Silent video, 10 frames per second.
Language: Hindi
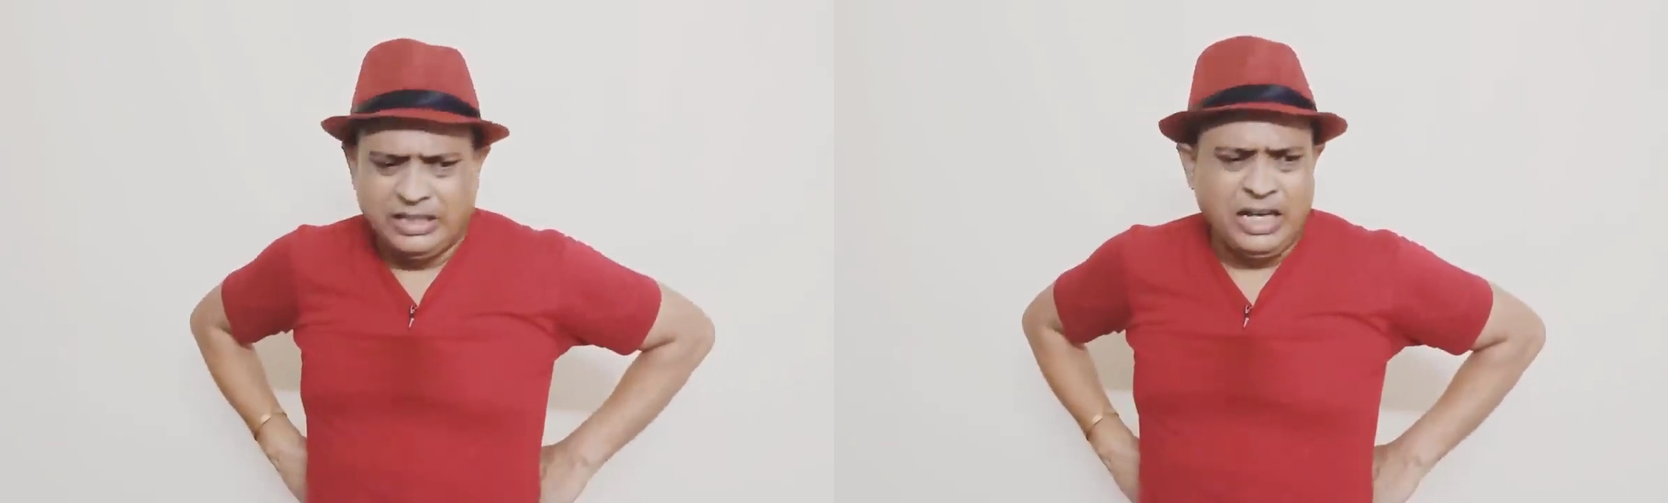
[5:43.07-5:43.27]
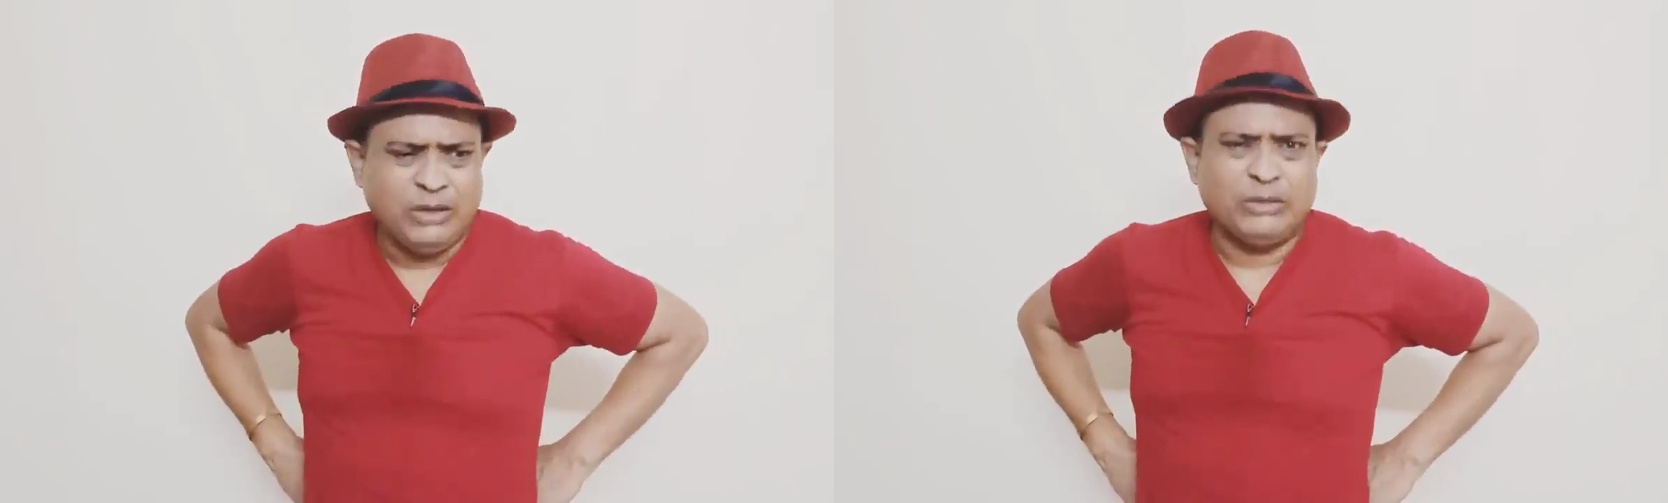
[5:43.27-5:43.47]

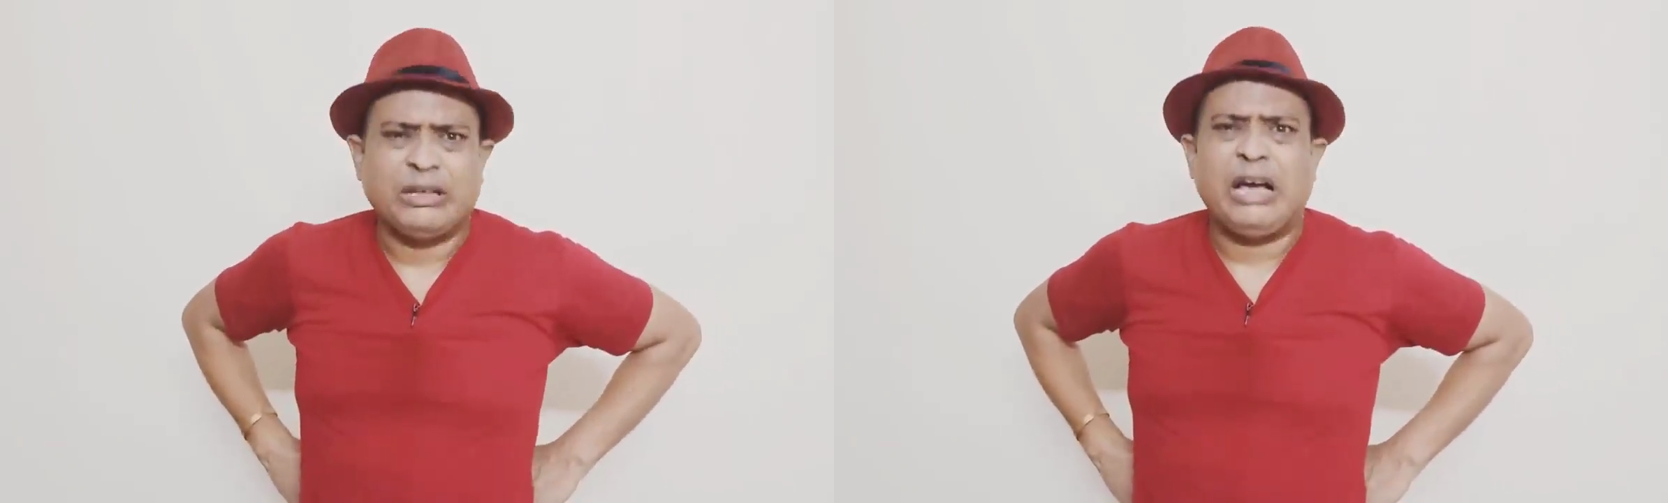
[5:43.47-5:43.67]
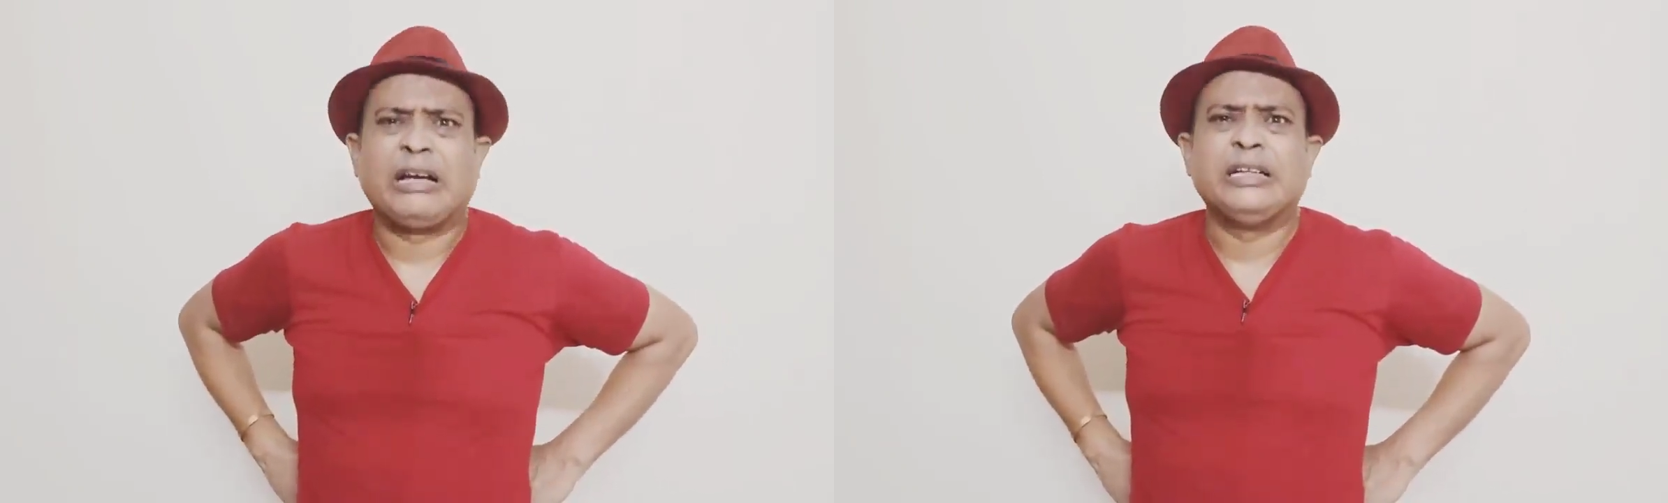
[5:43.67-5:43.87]
जिन्ना को
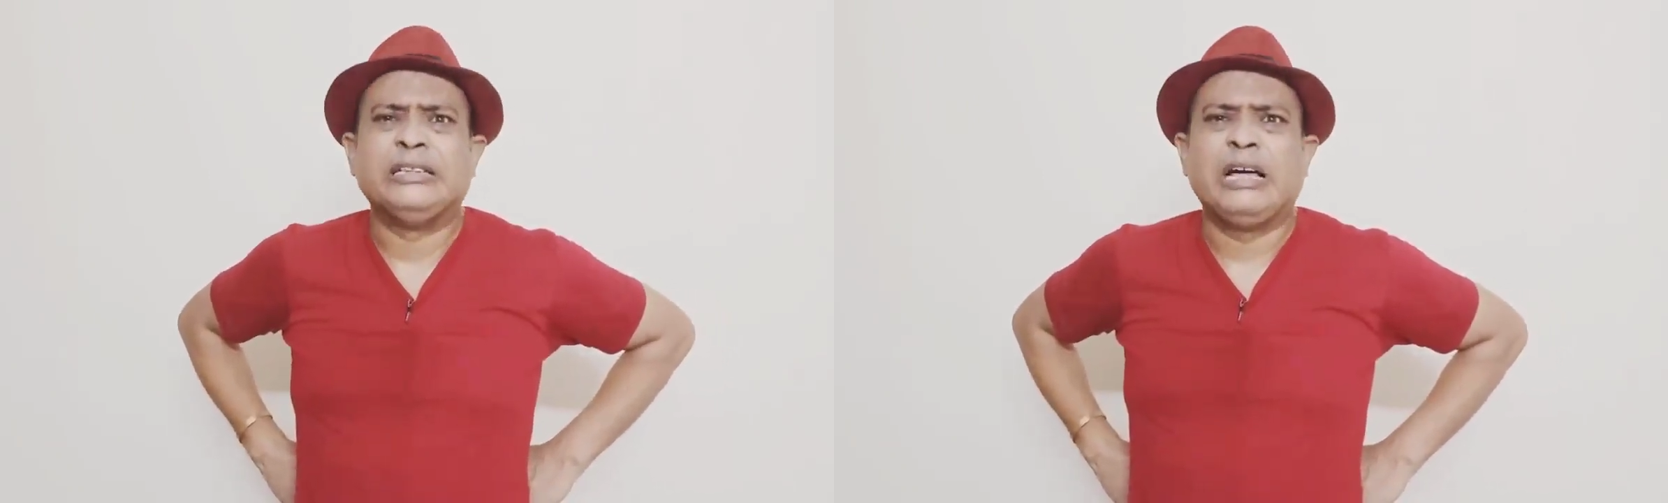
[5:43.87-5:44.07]
क्या कह